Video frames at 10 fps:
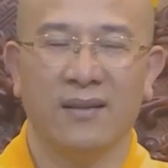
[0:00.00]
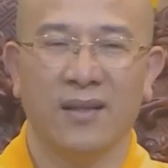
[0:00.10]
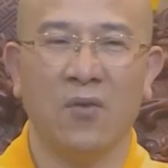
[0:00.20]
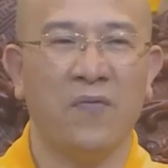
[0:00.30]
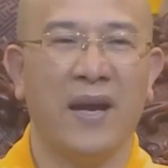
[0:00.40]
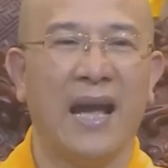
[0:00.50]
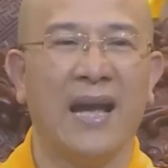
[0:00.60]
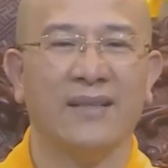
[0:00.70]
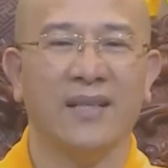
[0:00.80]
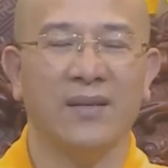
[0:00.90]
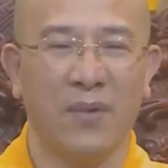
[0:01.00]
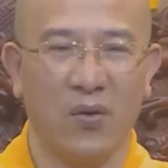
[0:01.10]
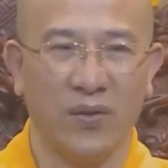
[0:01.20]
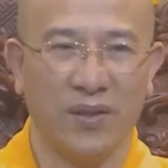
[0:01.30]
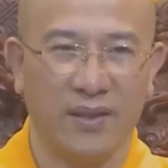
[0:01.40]
không phải ác giới mà
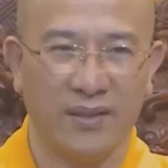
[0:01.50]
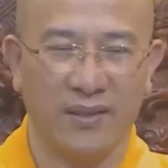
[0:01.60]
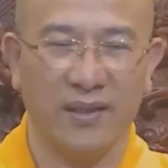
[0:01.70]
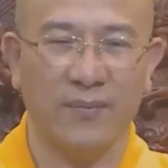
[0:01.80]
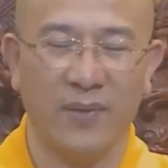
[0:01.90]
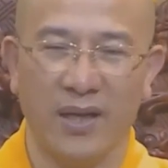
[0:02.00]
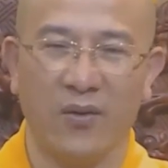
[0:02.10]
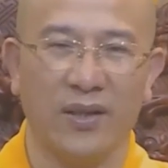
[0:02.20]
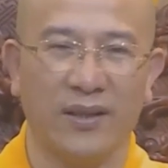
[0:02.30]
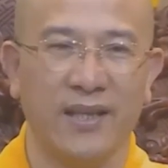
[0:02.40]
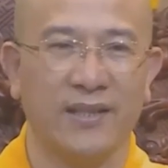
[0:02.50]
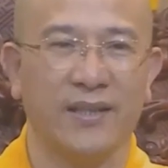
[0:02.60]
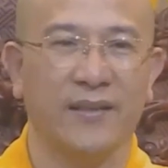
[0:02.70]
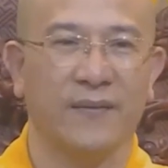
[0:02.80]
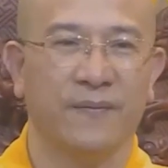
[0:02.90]
có giới mà đây gọi là thiện giới.